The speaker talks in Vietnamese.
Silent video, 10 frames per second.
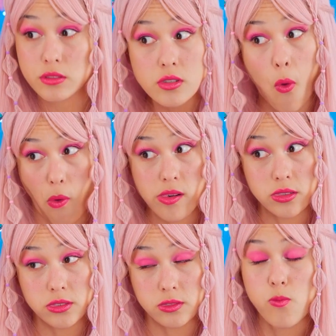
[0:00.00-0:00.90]
Ok,
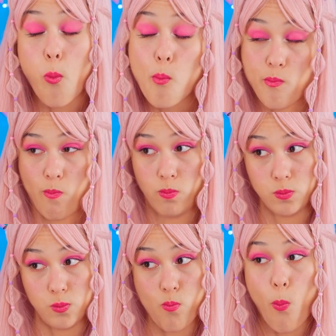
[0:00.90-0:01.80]
tôi sẽ thổi trước.
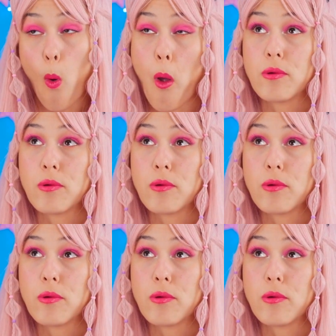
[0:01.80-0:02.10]
Chờ